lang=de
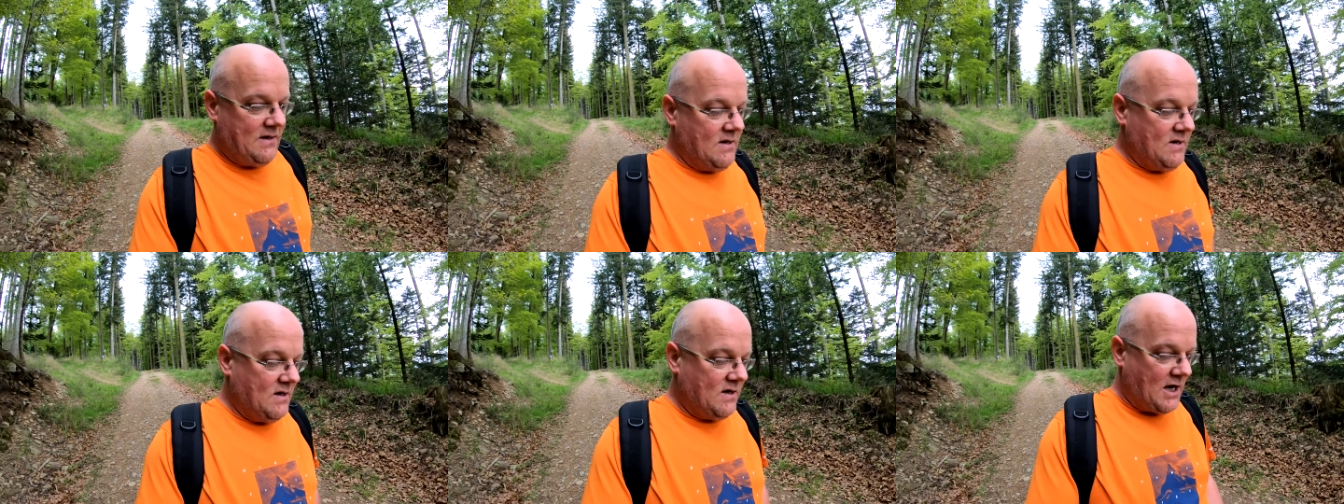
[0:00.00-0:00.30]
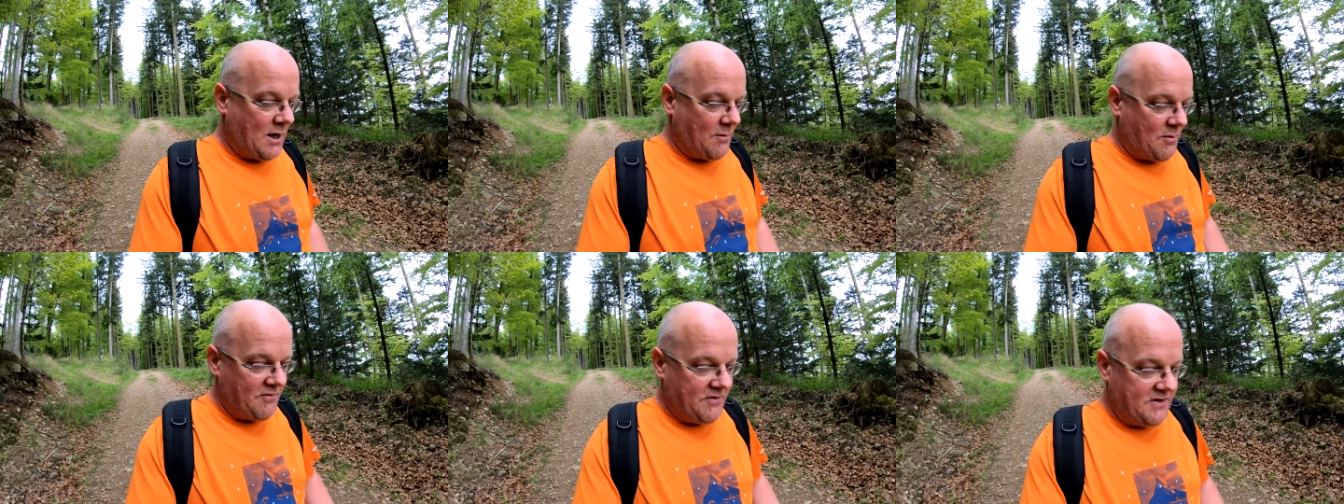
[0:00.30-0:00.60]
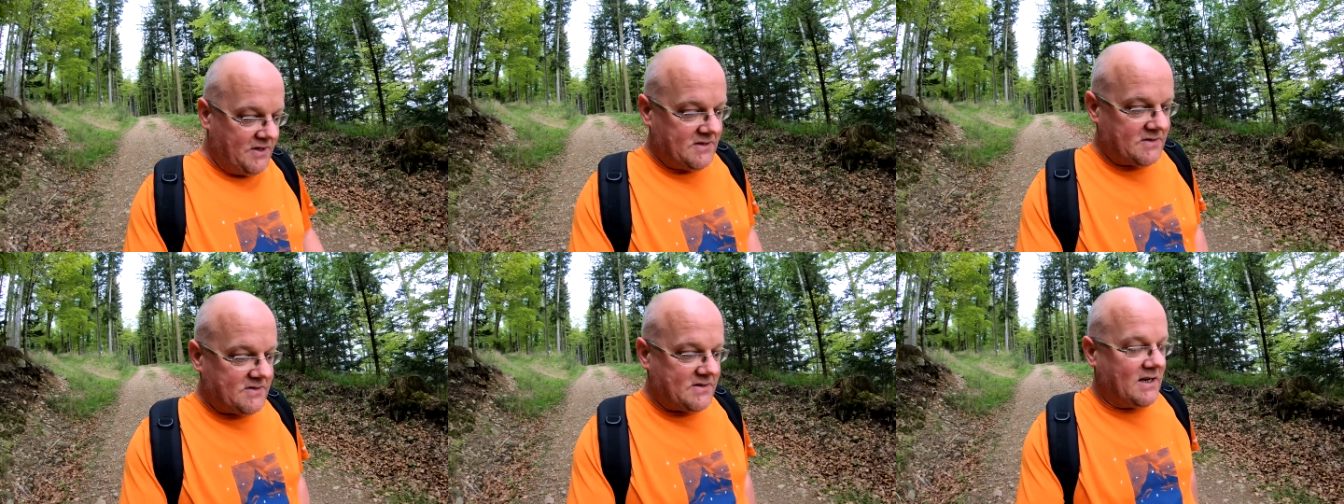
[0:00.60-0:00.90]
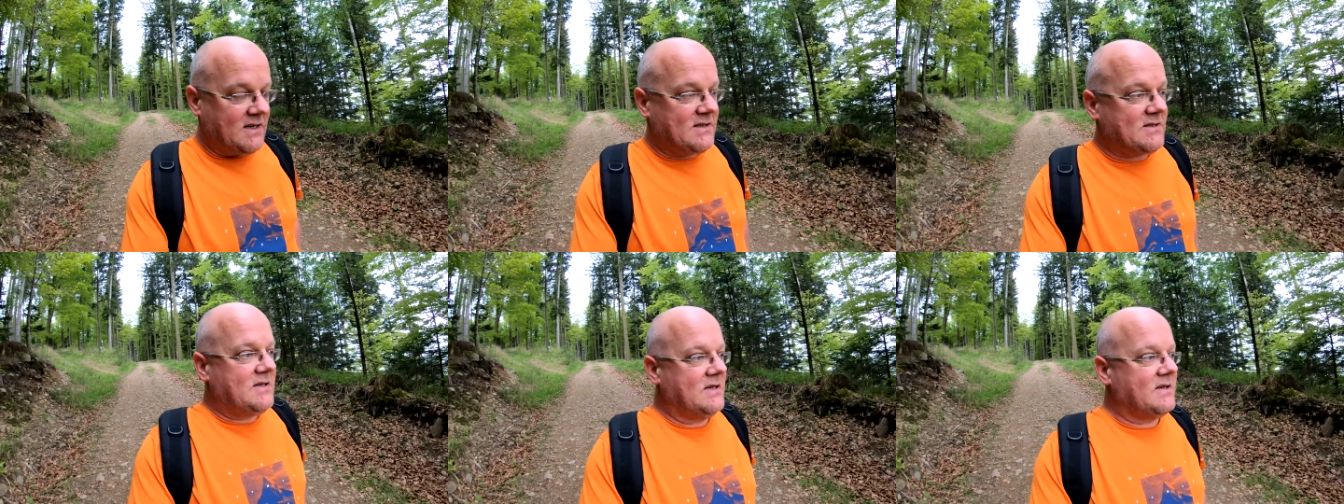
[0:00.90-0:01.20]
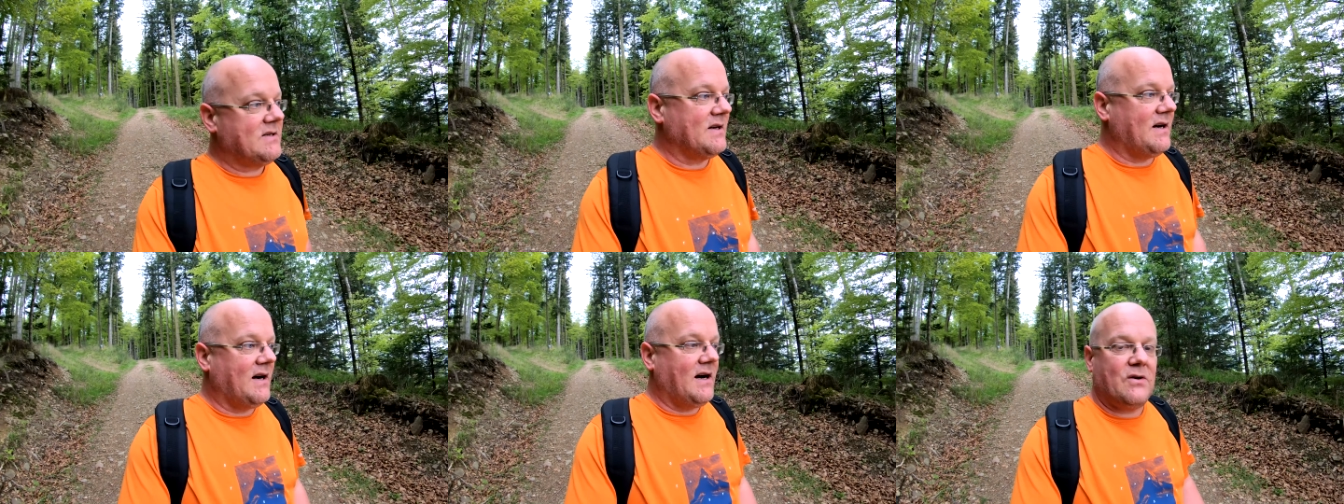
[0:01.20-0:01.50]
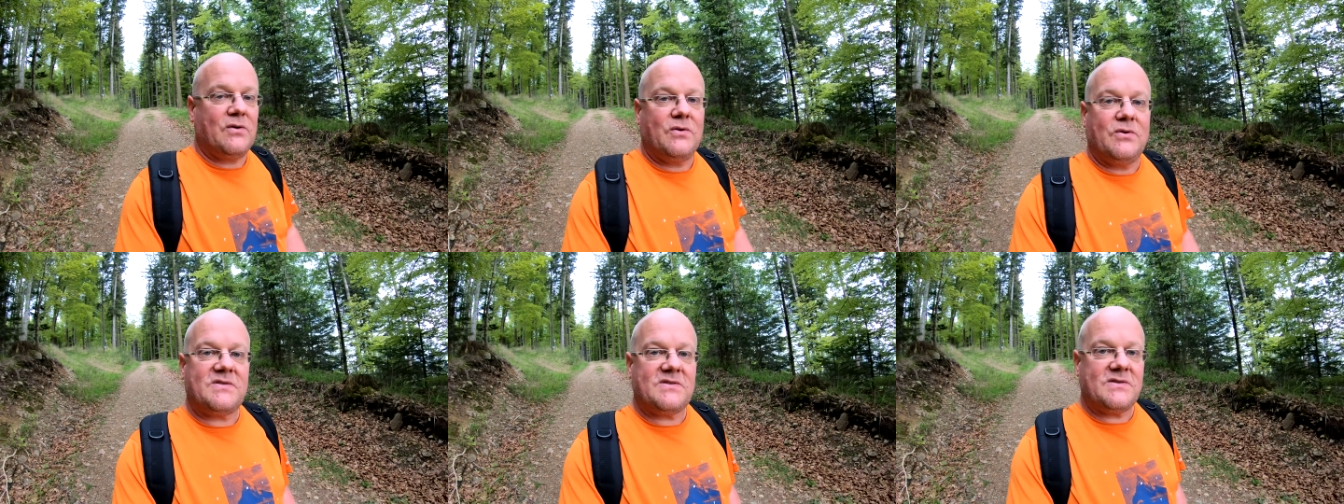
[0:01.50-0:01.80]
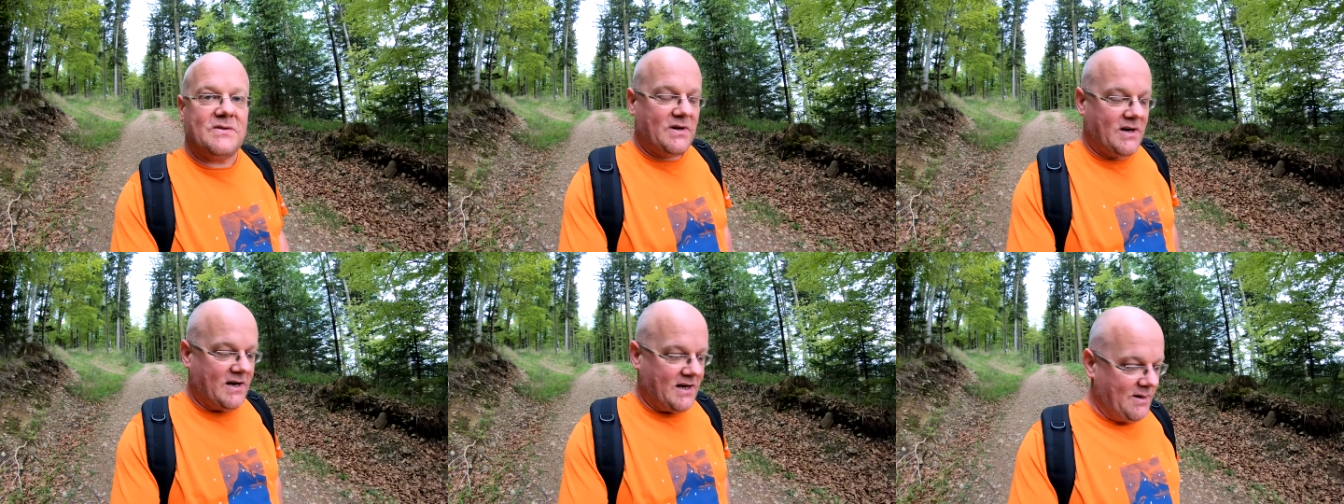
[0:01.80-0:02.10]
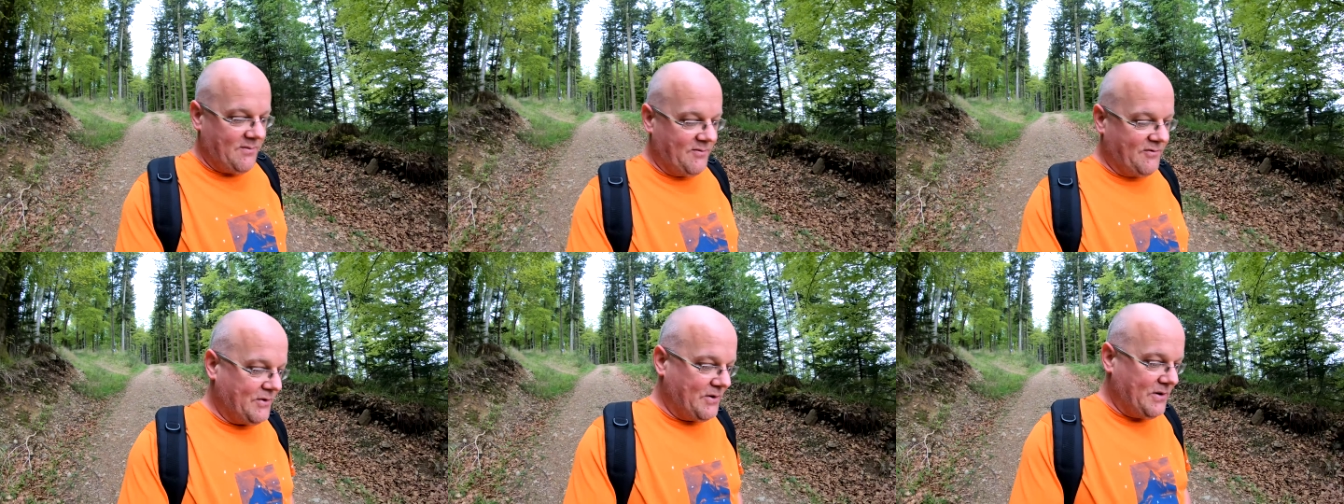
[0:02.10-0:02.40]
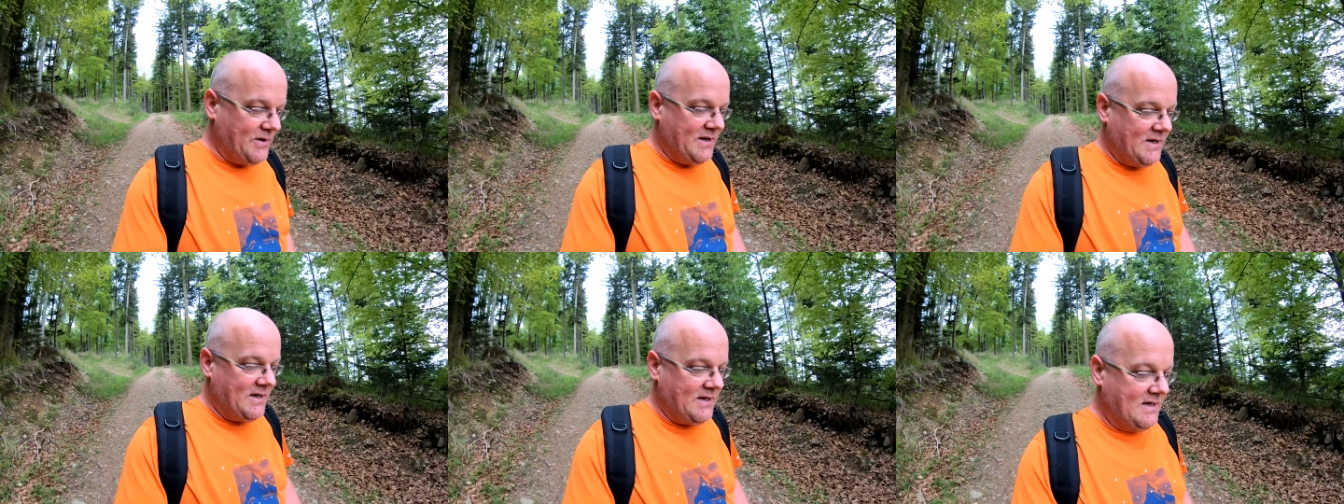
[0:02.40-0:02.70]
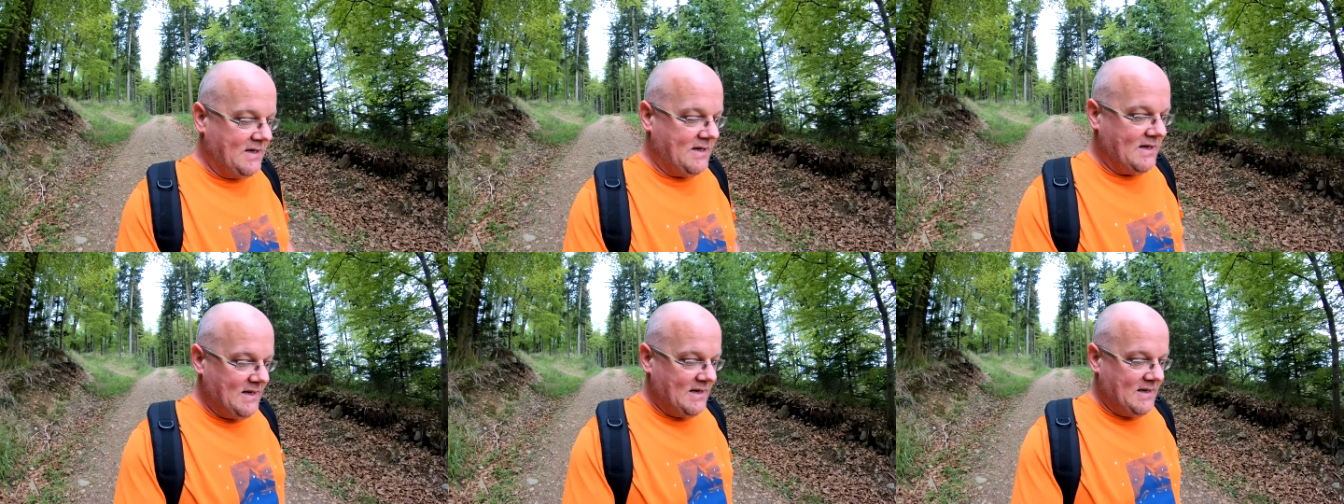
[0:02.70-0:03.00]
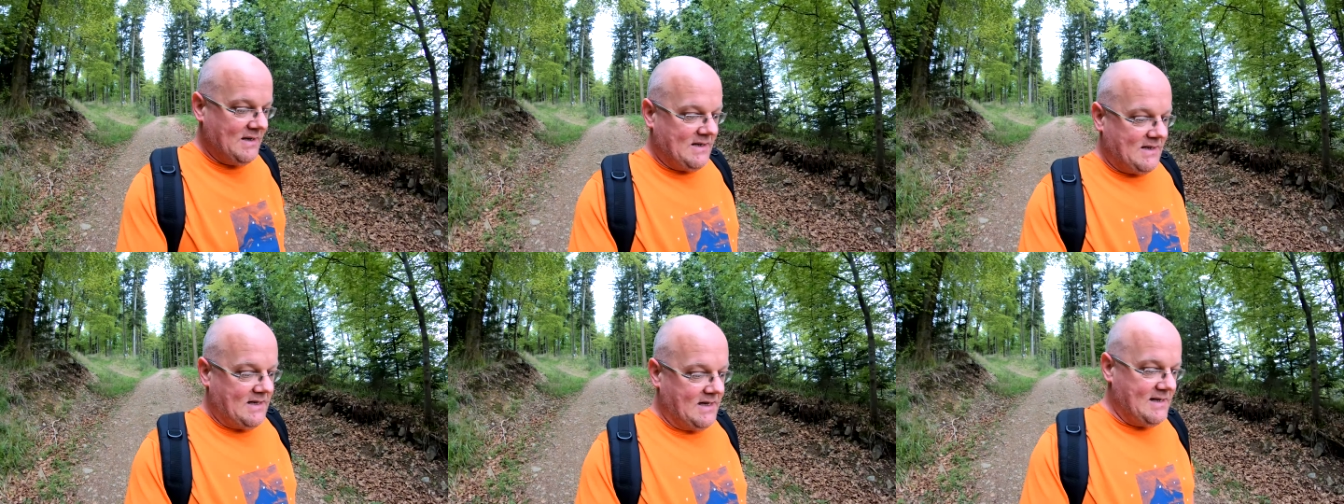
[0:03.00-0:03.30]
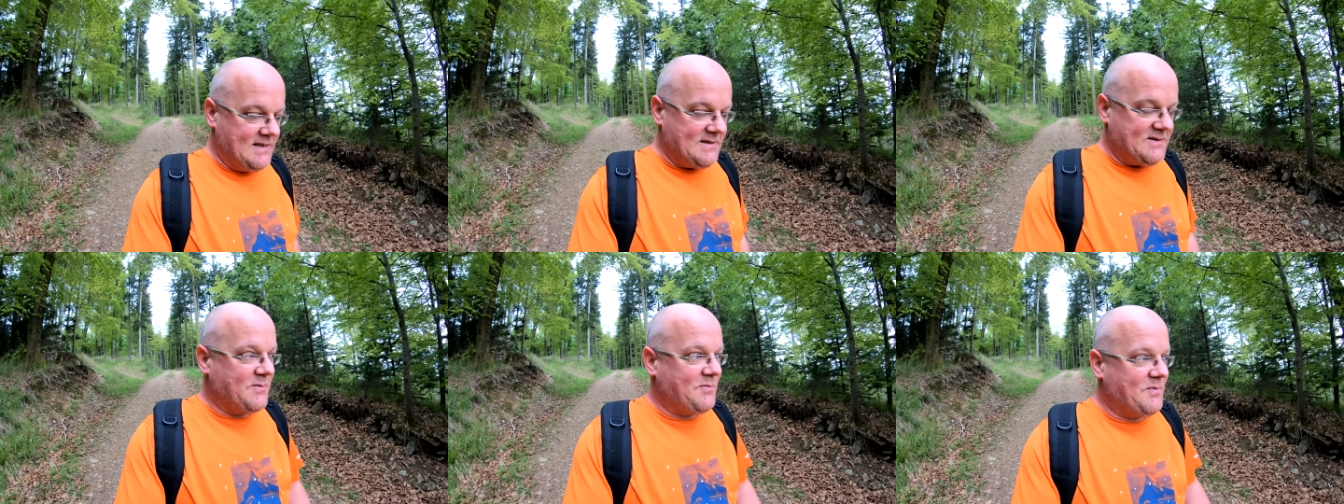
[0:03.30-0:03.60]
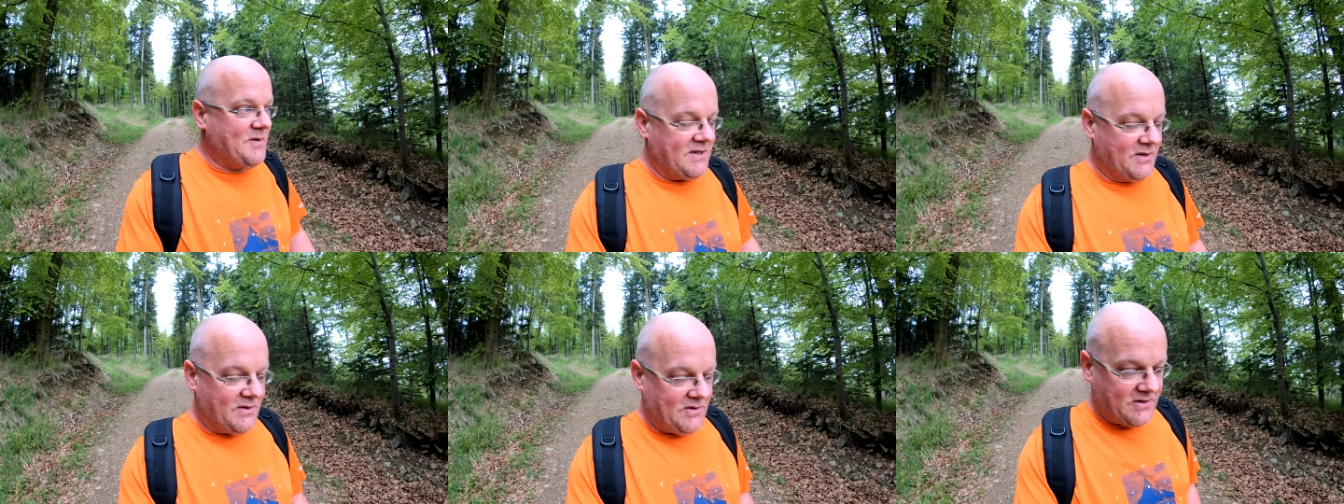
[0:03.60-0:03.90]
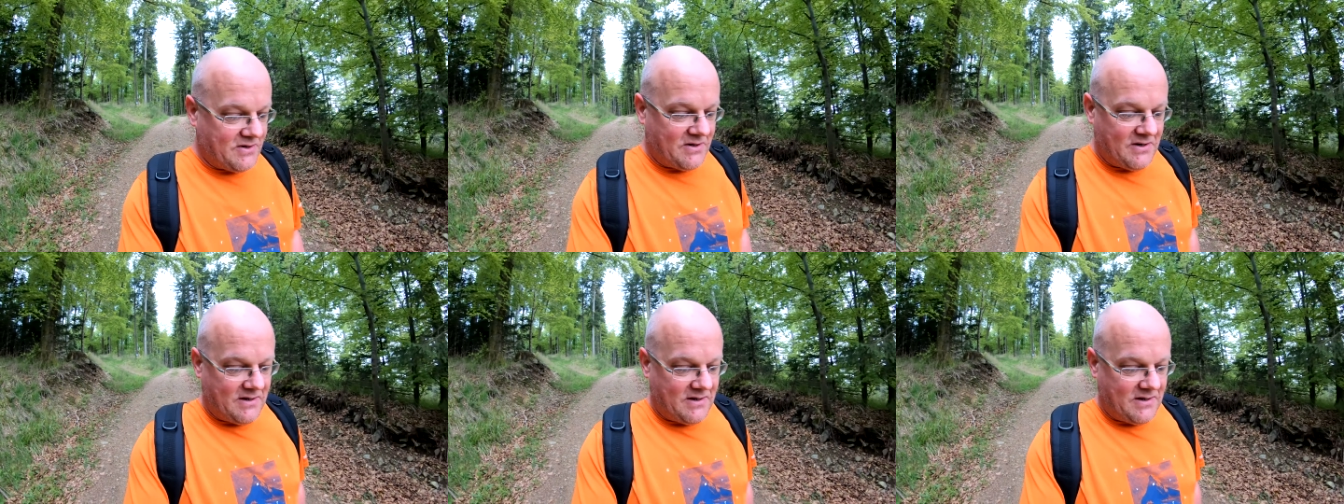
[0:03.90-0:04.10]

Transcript: Aber wie gesagt, der Akku ist noch halb voll. Also ich bin noch